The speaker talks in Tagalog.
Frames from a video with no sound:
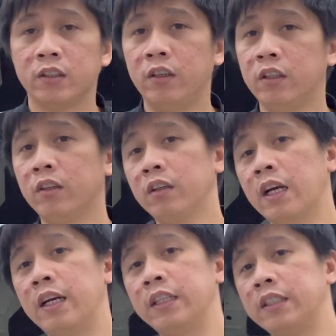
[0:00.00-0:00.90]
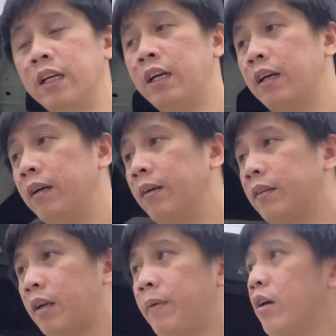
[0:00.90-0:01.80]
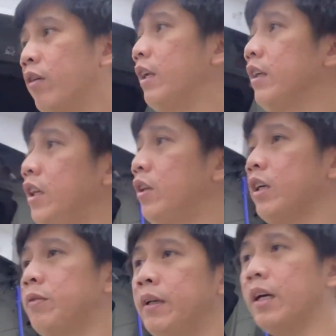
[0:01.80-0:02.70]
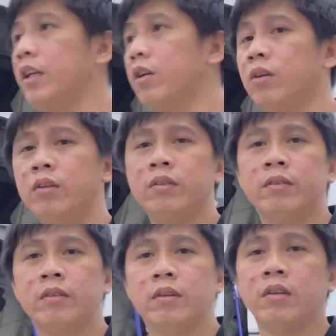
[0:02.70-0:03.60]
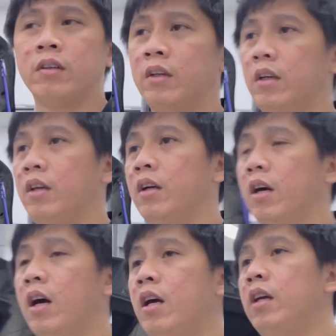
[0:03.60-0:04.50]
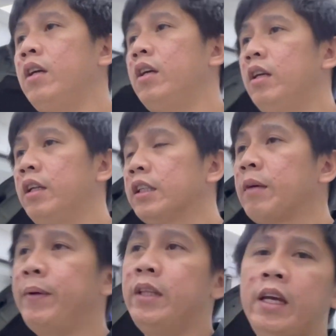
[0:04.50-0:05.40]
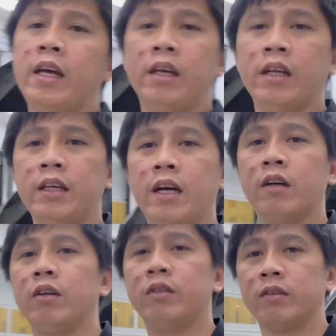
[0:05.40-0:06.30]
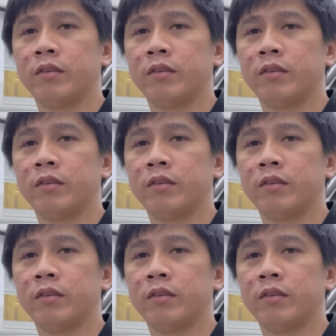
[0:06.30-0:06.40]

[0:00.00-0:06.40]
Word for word: So, ito guys, ang trabaho ko lang dito as mekaniko ay nasa PDI area ako.